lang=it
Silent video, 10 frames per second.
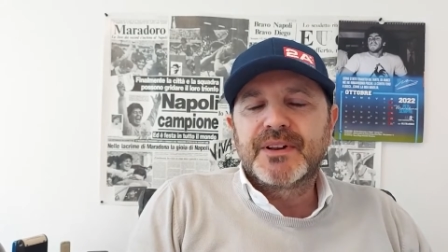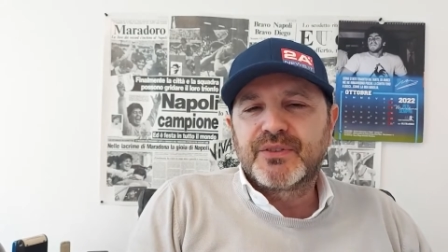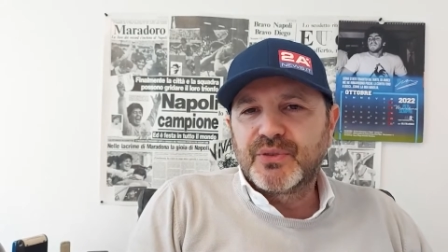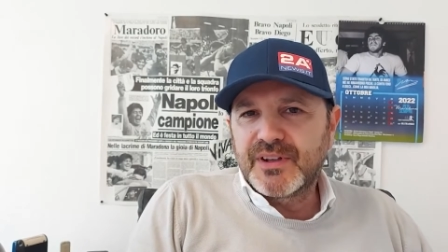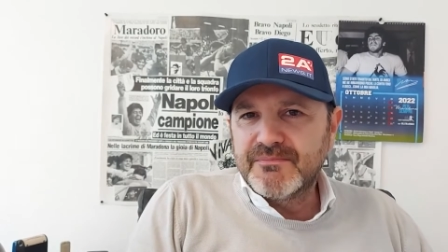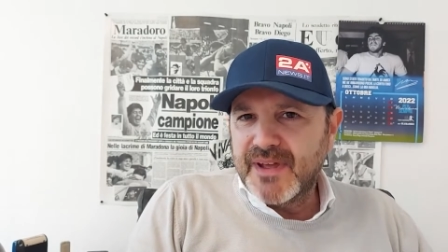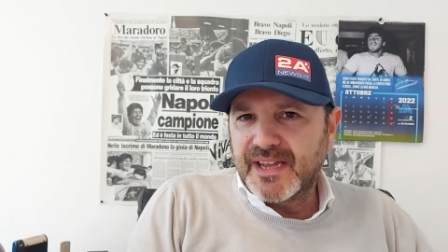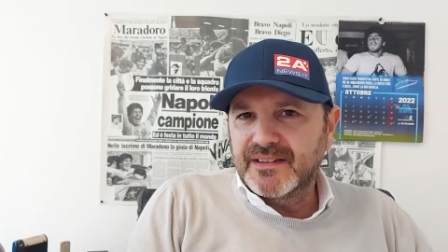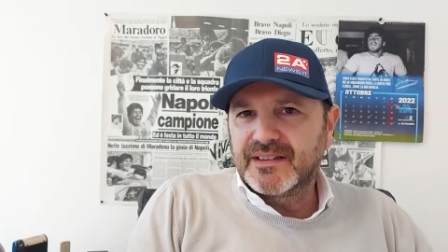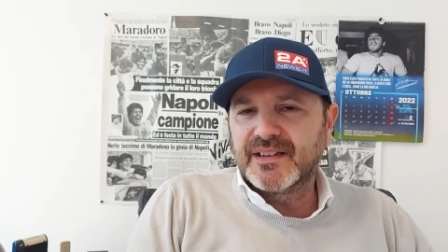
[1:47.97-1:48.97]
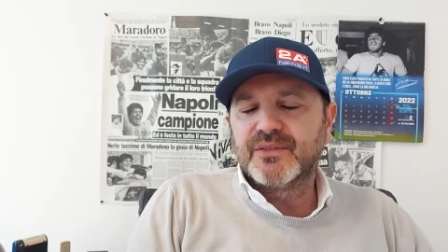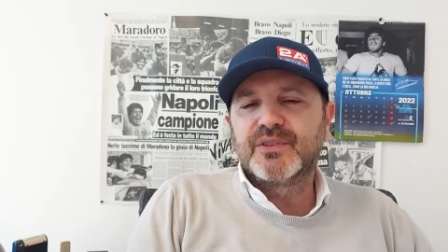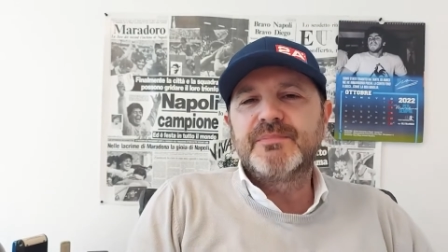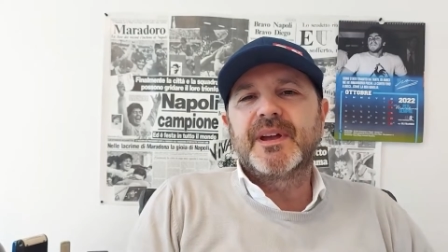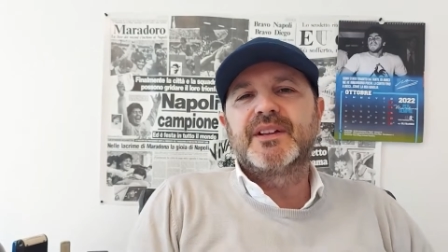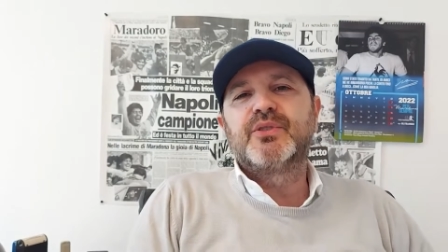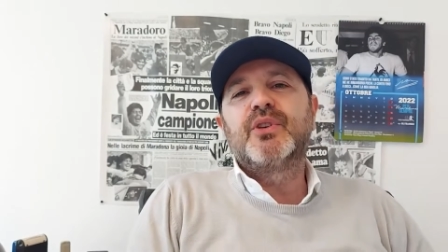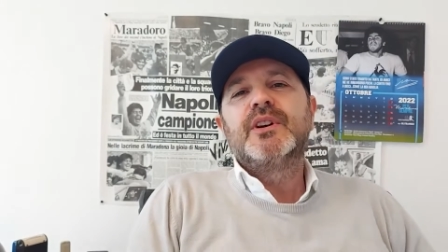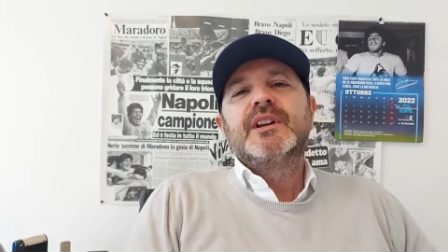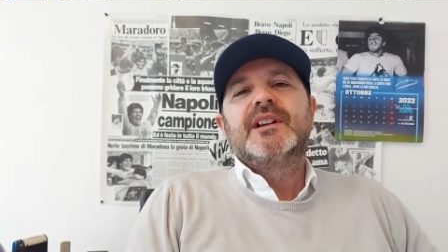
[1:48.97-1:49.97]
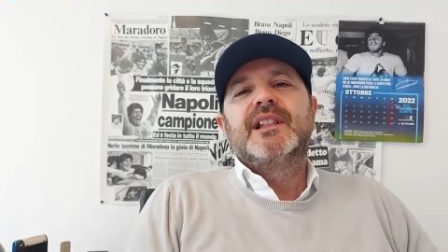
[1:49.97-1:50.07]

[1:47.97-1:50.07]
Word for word: personalmente, lo ripeto,